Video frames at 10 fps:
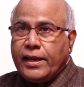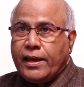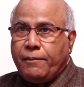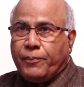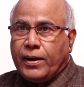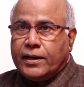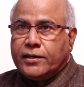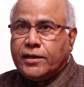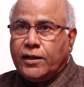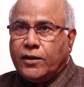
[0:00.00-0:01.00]
ఏ
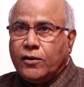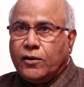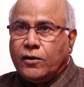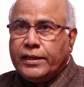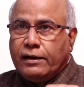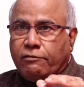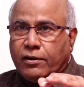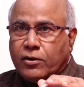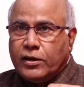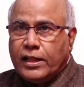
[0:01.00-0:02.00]
పార్టీలో
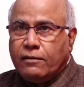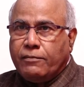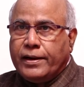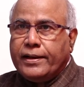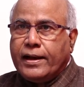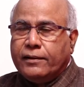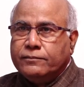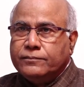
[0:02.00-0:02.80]
ఎవరు నిలబడినా